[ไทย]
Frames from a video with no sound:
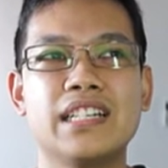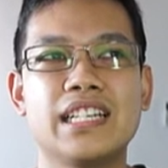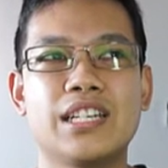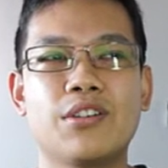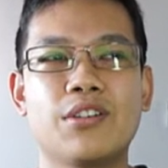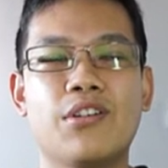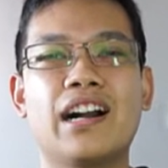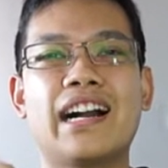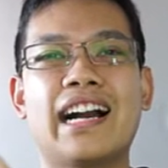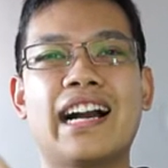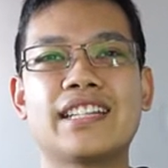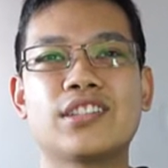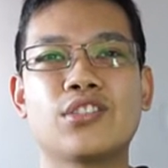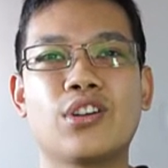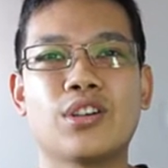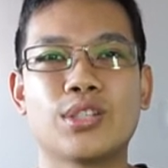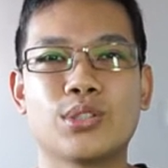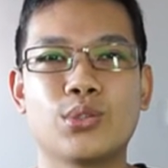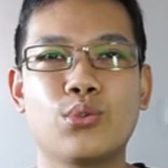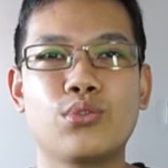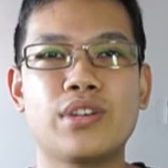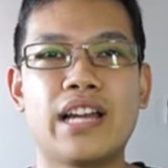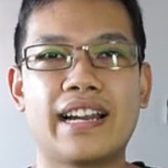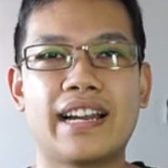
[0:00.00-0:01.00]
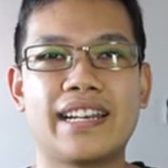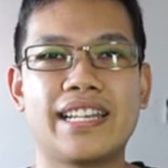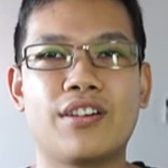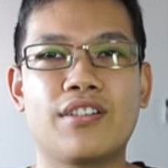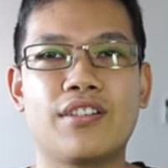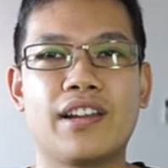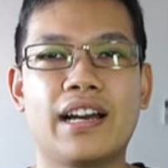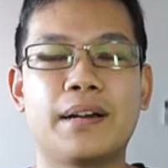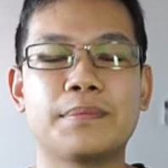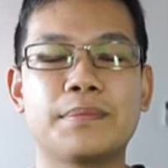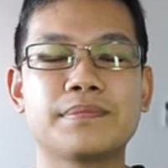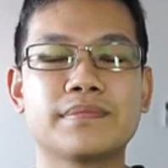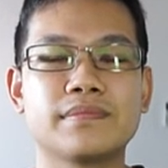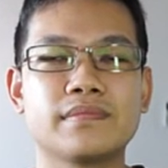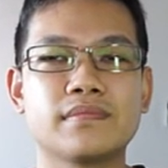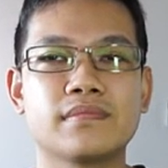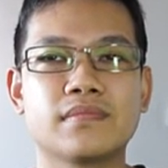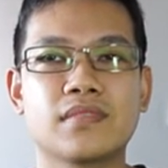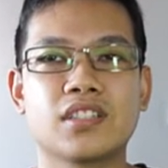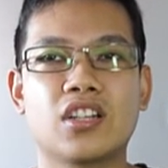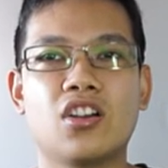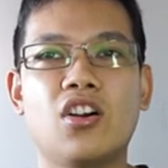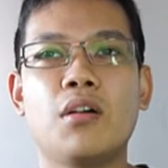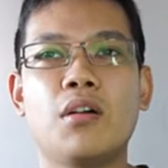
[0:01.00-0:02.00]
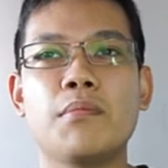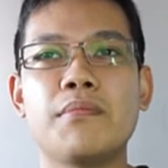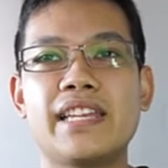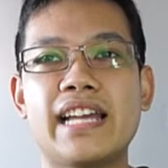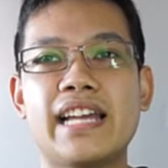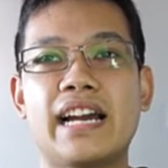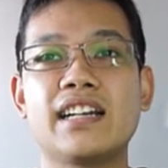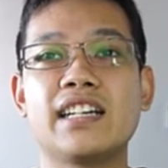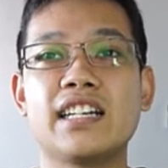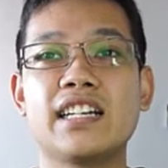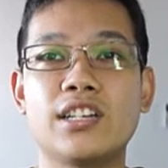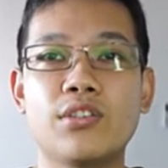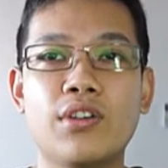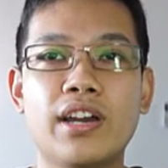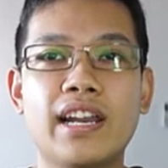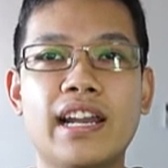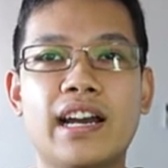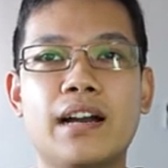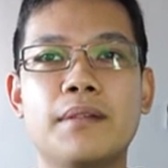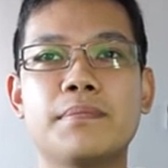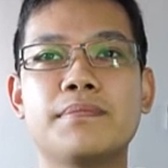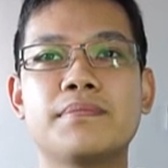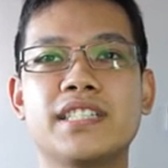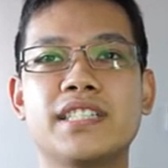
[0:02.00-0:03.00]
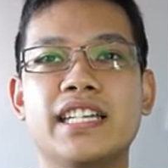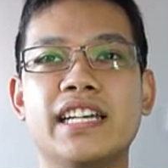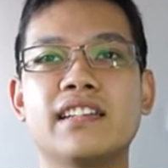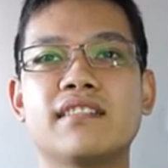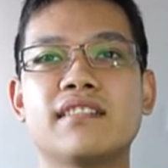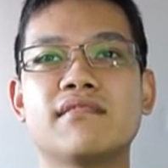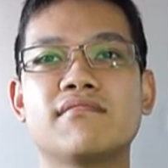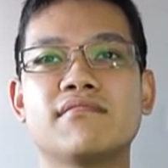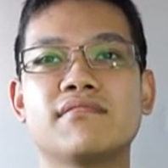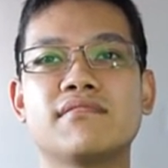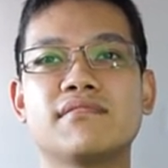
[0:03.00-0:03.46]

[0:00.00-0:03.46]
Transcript: หรือว่าการต่อสู้อย่างเดียวนะครับ ก็มีอย่างอื่นด้วยนะครับ เช่น